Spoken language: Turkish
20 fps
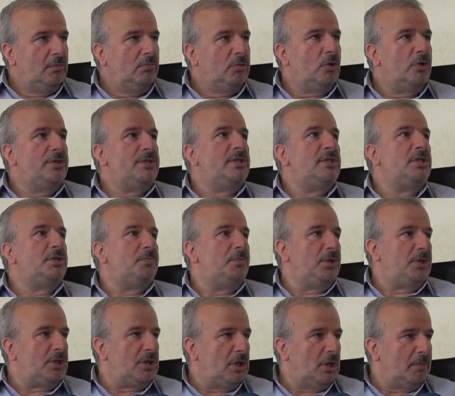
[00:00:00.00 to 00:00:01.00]
Polis
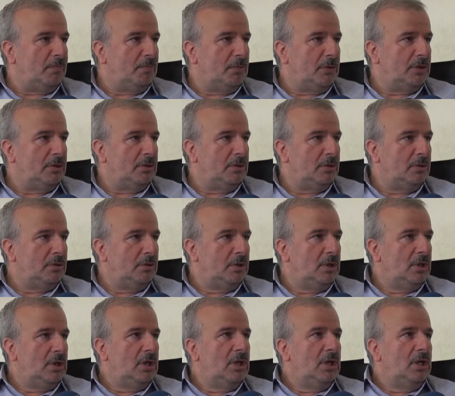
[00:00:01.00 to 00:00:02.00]
hiçbir şey yapmadı.
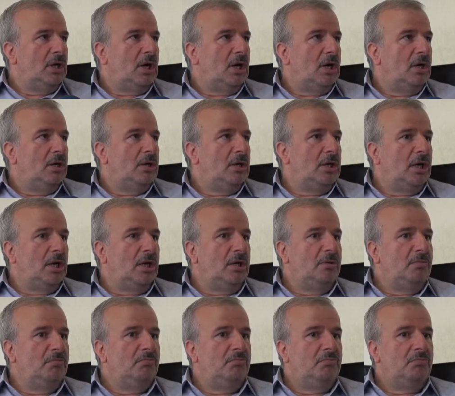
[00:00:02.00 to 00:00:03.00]

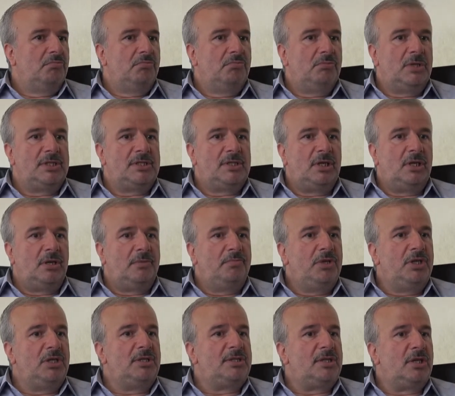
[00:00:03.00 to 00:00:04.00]
Yani mesela
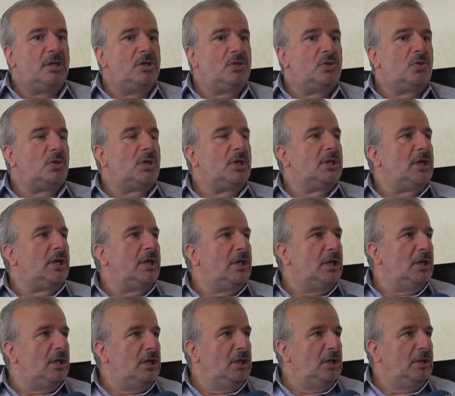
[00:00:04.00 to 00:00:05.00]
bir sene sonra daha
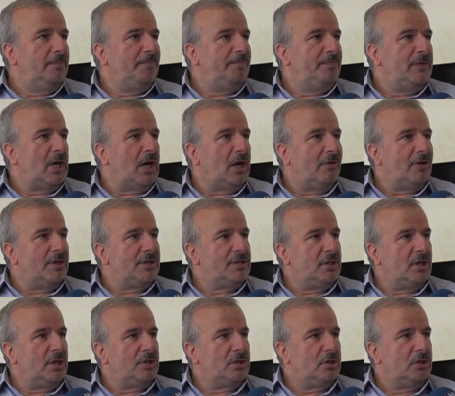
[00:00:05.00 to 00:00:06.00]
yeni
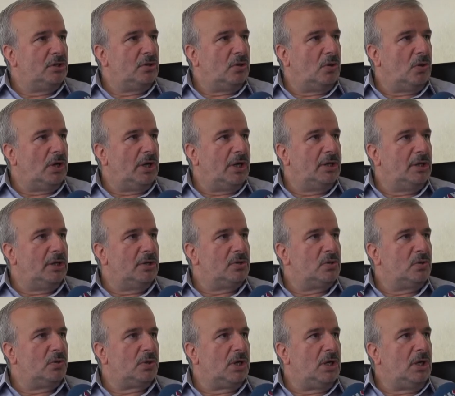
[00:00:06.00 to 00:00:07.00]
davası açıldı olaydan
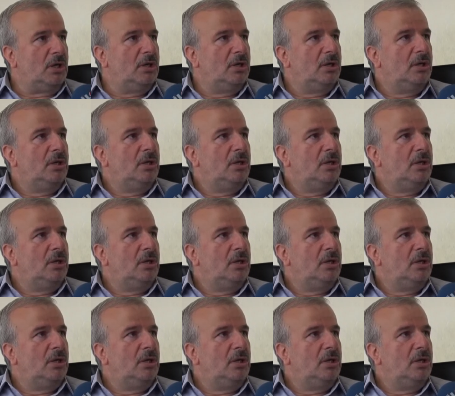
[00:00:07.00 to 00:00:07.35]
sonra.